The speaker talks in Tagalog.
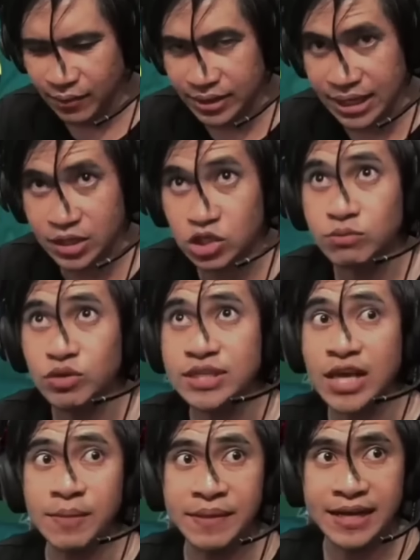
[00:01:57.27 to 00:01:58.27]
Lawit ah, lang. Dito
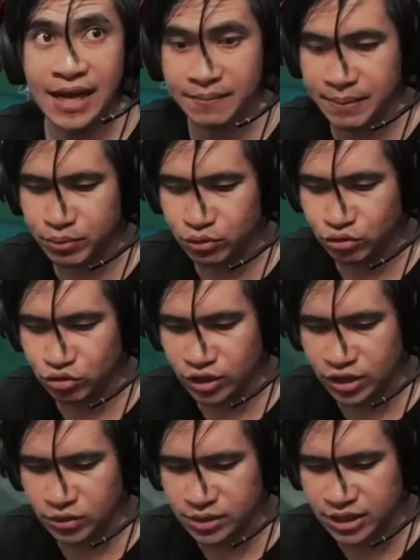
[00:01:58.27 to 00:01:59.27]
muna tayo, pre. Kalma,
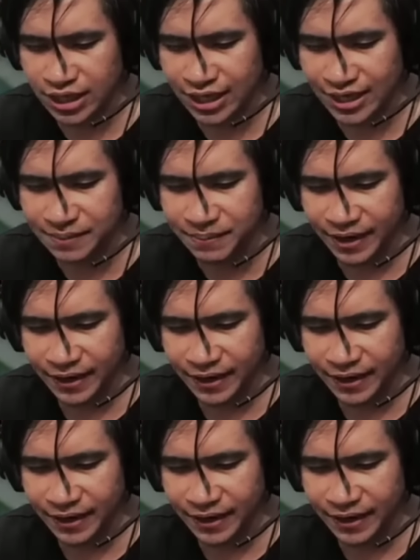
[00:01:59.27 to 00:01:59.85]
pututoy dito sa gilid,